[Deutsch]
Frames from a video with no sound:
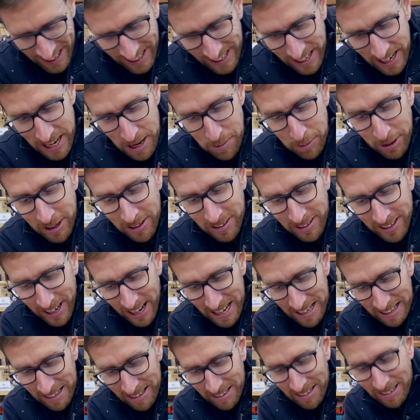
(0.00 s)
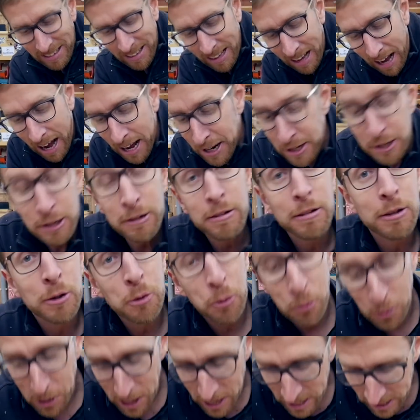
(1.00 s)
Dann nehmen wir jetzt ganz
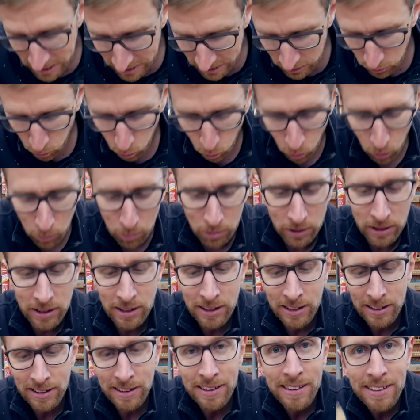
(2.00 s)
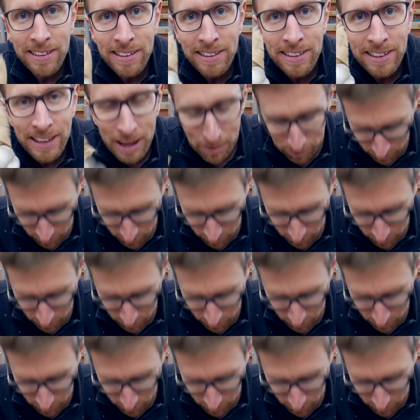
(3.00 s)
traditionell den Hobel. Ihr